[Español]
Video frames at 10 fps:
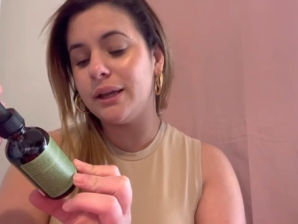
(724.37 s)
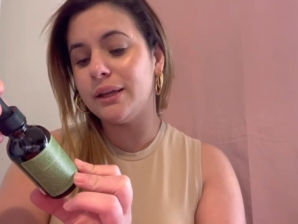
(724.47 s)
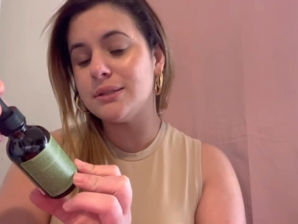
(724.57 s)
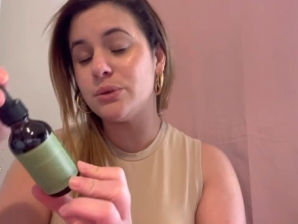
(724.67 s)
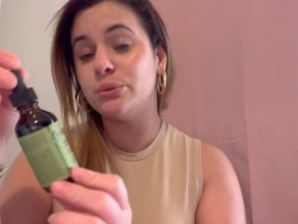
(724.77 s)

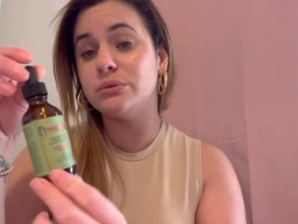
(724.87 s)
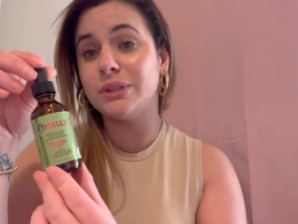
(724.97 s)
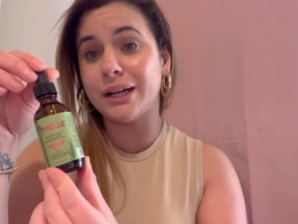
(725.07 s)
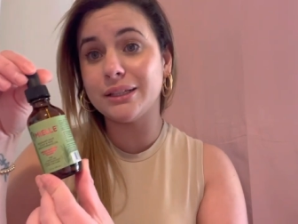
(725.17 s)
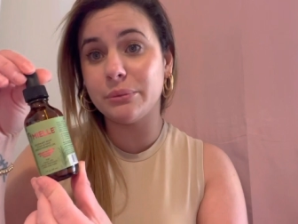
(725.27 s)
es un
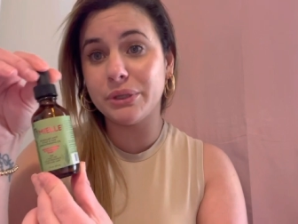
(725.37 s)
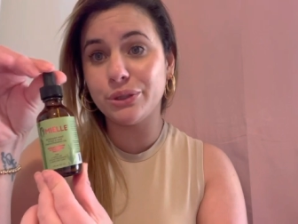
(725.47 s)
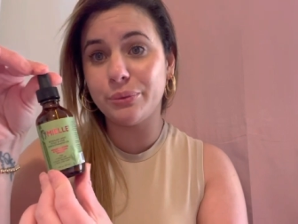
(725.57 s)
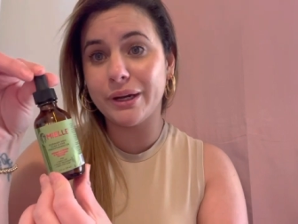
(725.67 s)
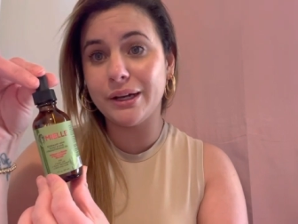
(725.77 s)

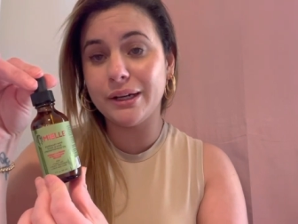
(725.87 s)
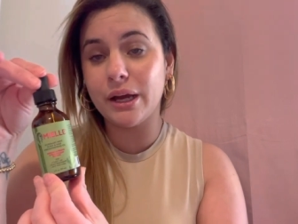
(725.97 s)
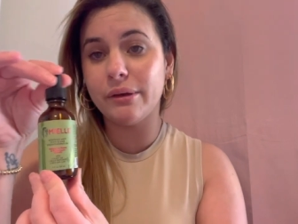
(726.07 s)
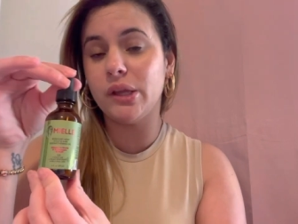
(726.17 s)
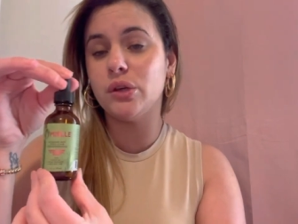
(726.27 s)
tratamiento para el
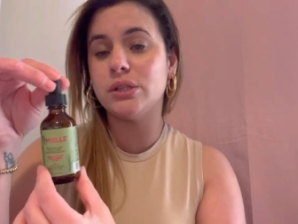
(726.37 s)
cabello,